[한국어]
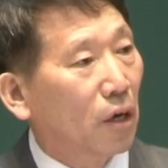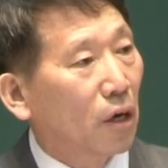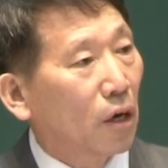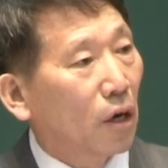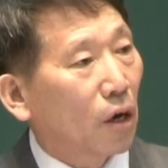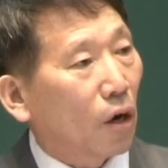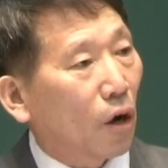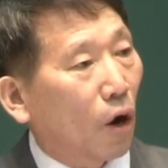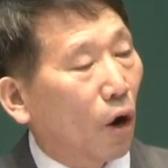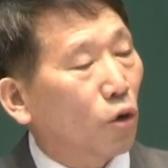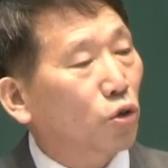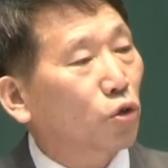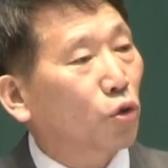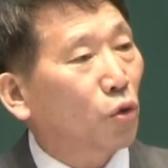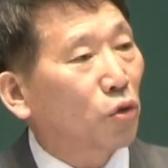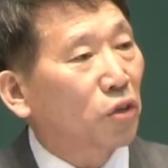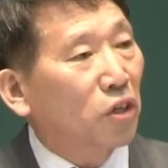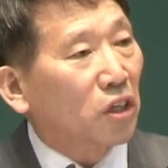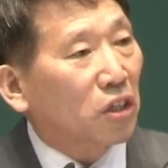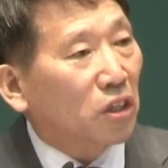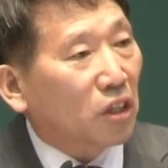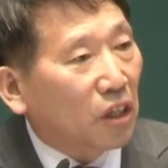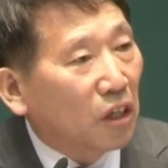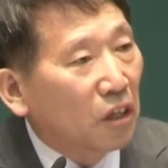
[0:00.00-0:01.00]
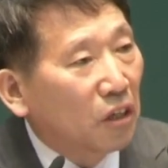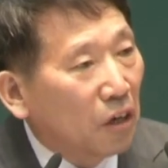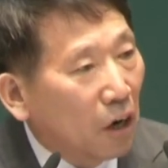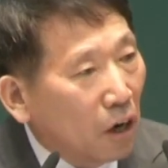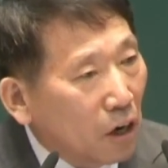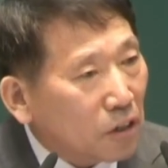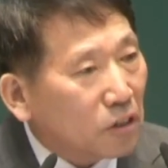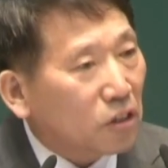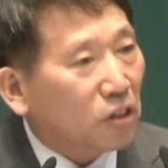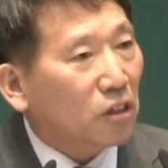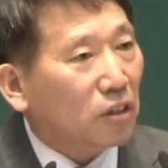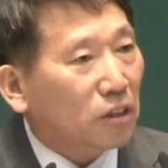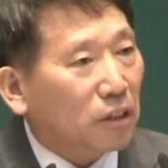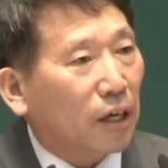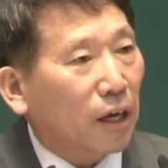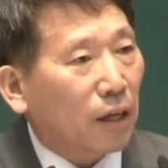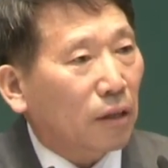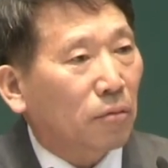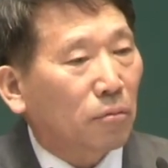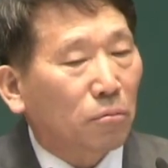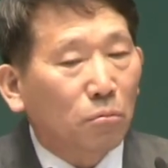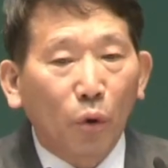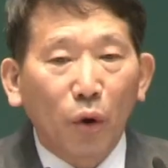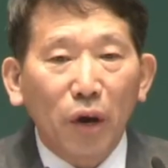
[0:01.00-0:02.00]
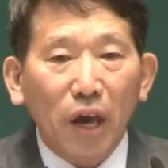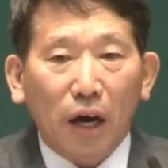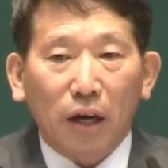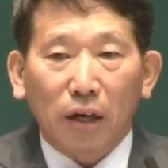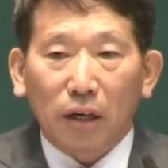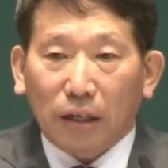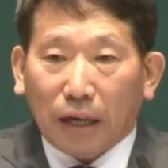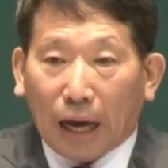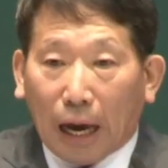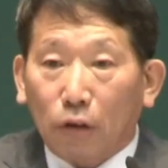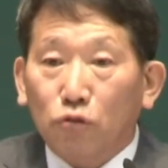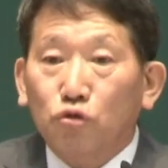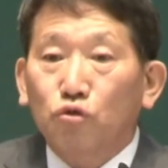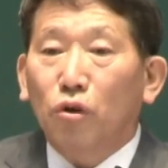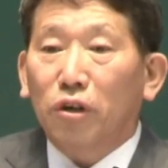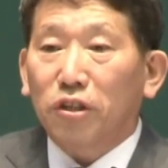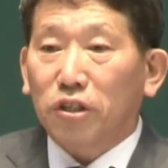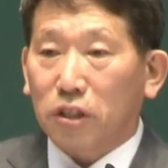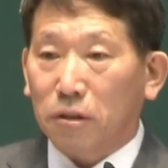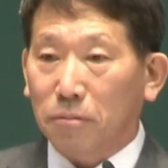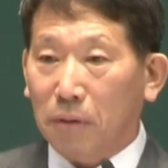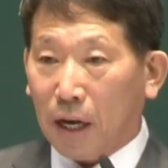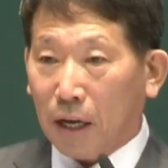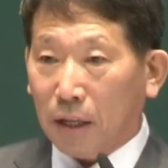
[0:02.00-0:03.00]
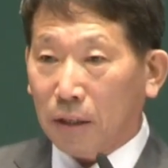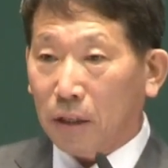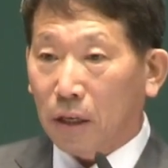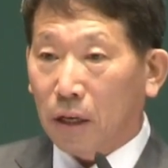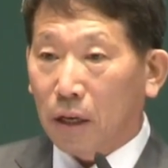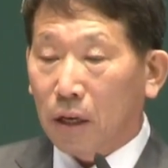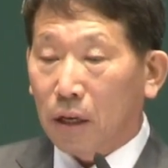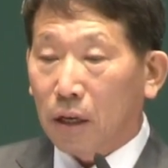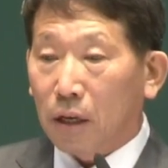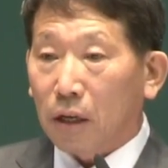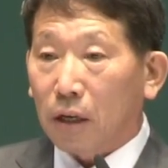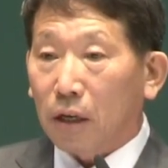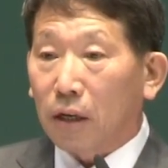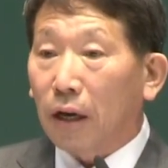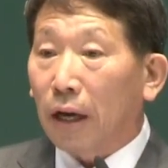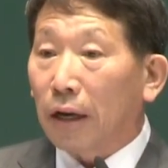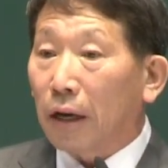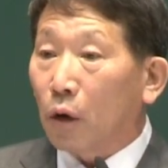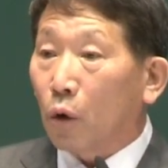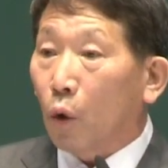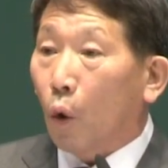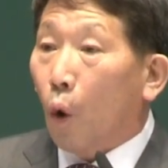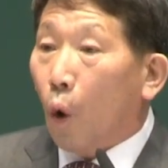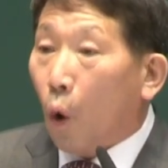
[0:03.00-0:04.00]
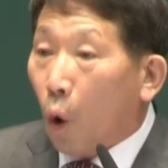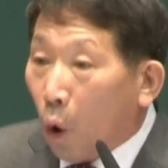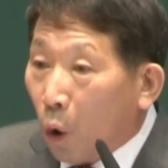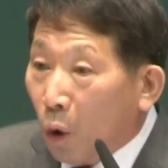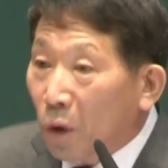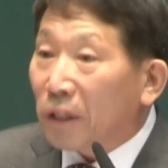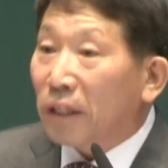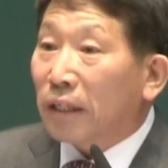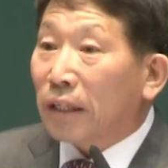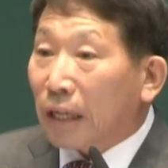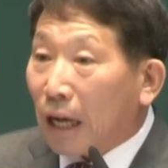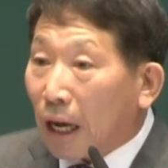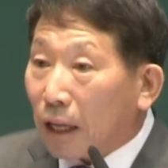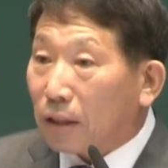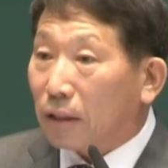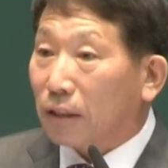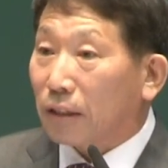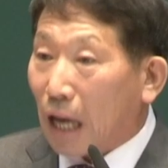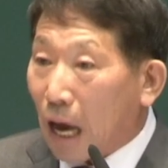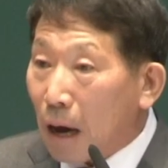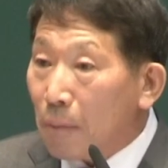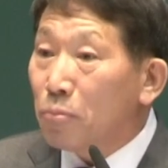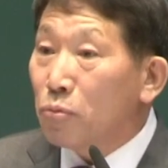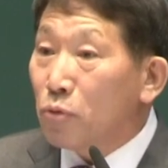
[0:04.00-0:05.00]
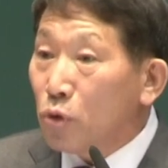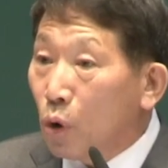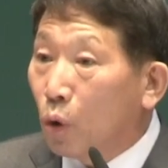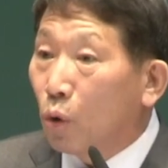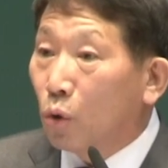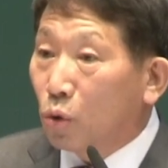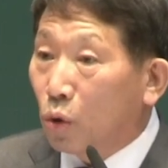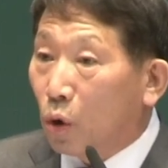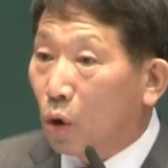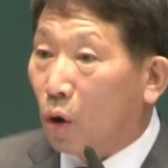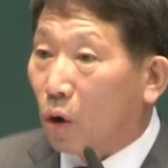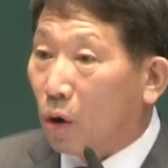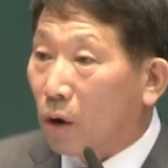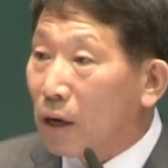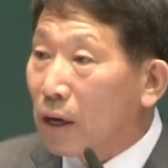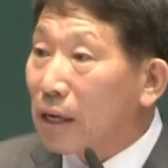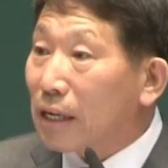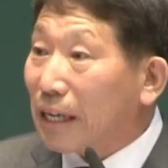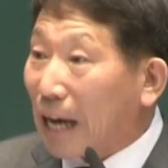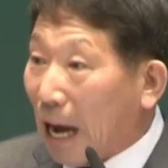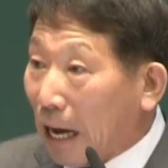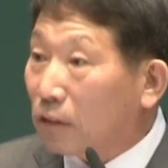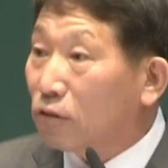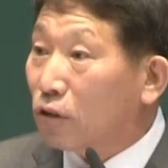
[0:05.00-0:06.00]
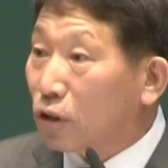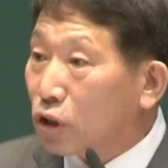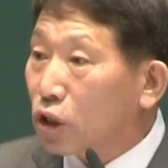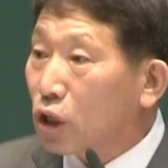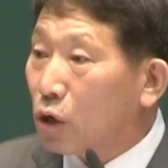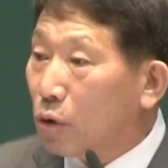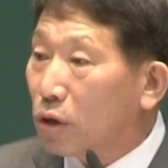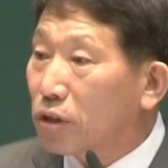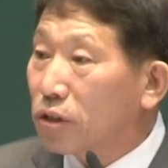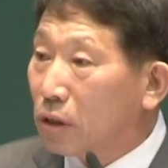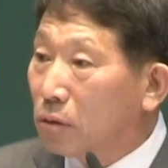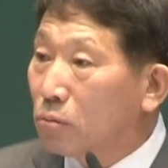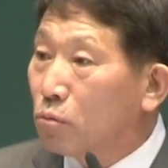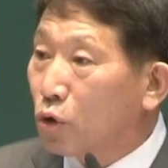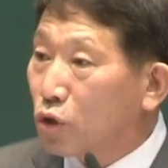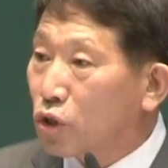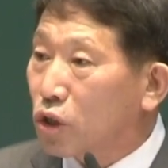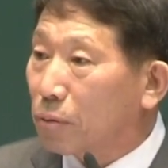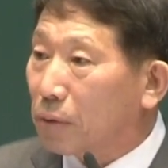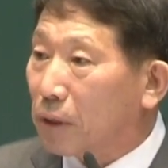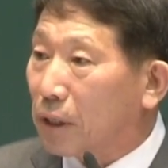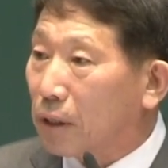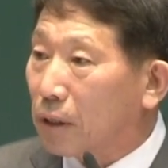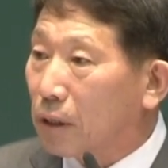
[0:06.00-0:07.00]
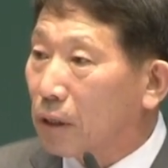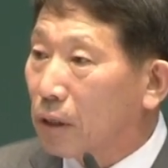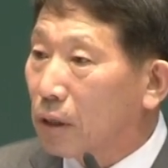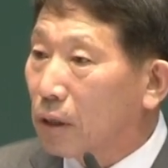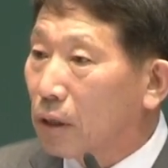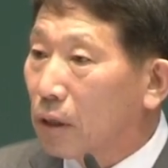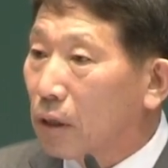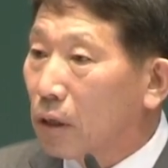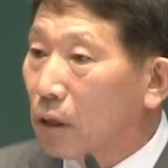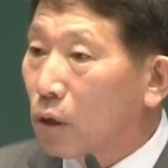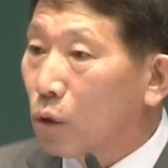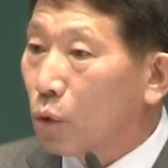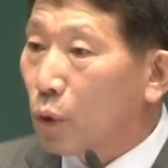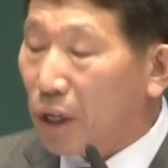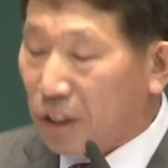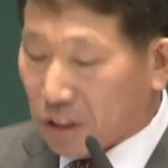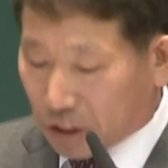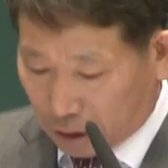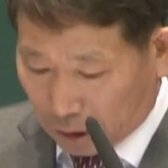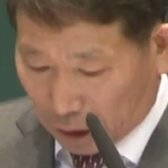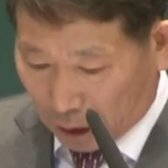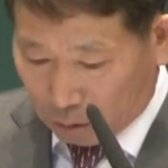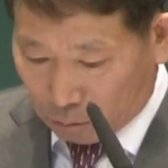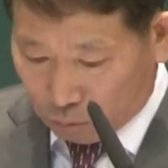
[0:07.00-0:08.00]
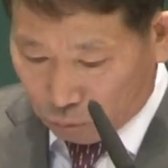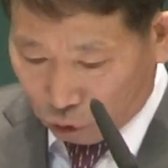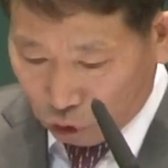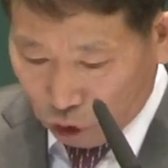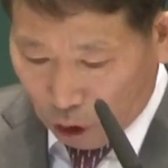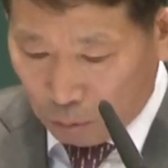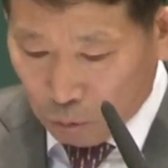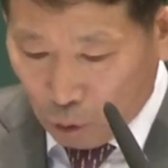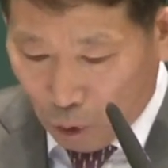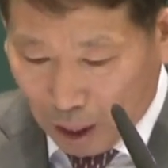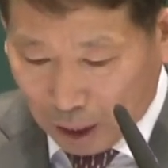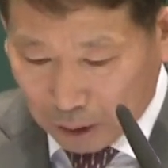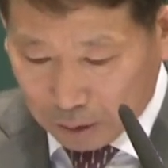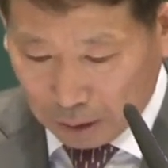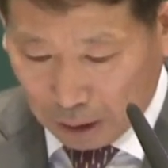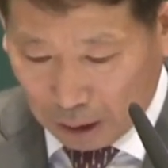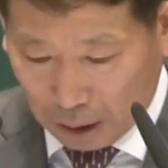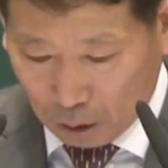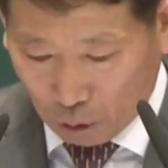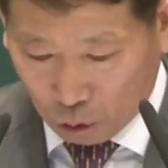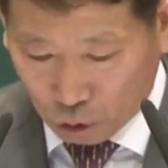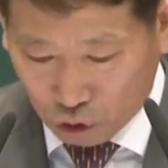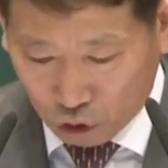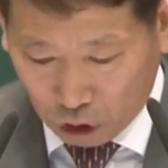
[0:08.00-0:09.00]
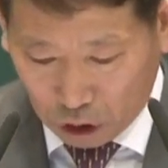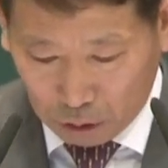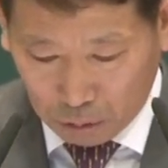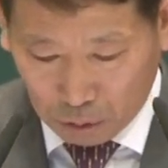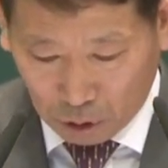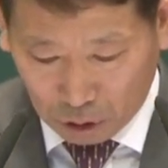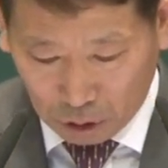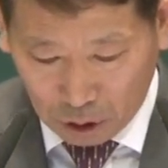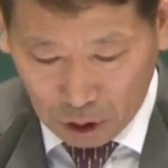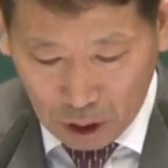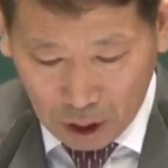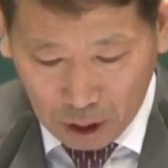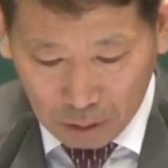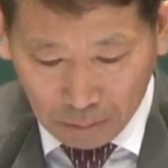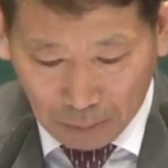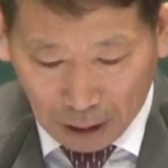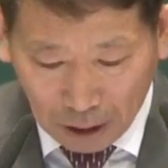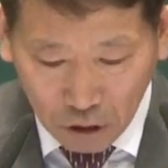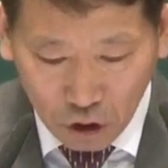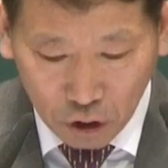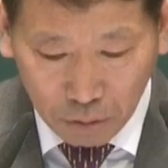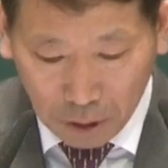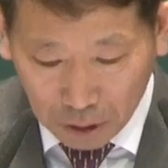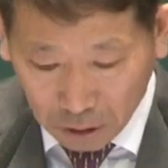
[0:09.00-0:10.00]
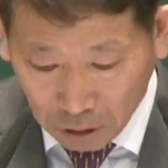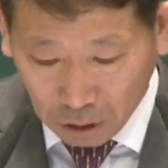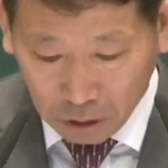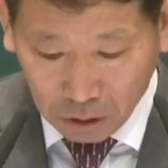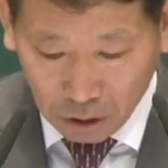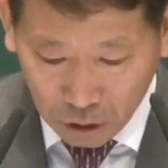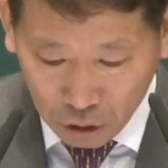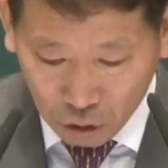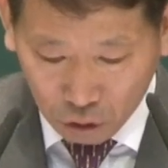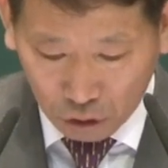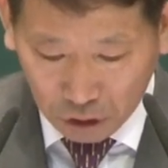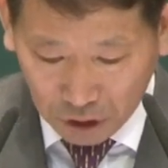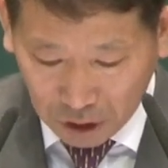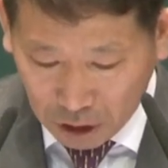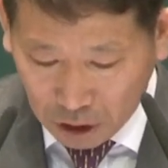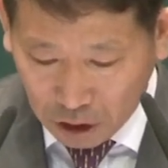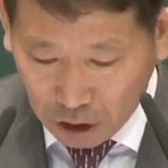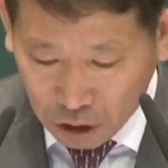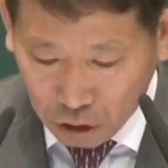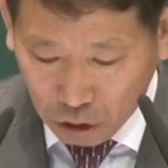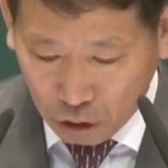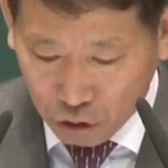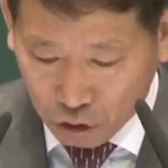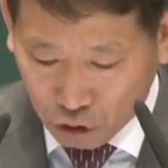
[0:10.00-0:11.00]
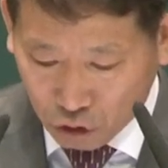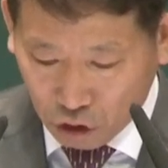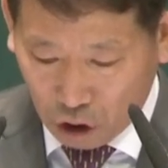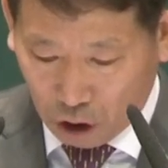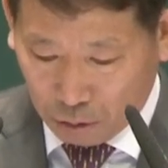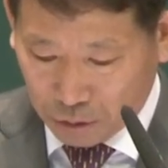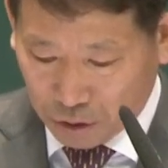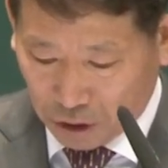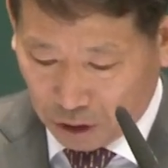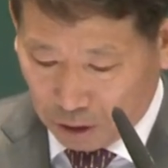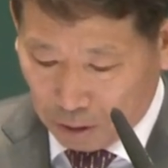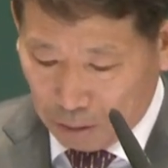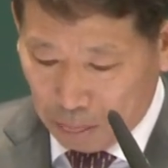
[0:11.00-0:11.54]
겉으로는 그럴듯한 모양을 갖추었지만 그 안에는 온갖 탐욕으로 가득 채워진 모습이 회칠한 무덤과 같다라고 주님은 말씀했던 것을 우리는 잊을 수가 없어요.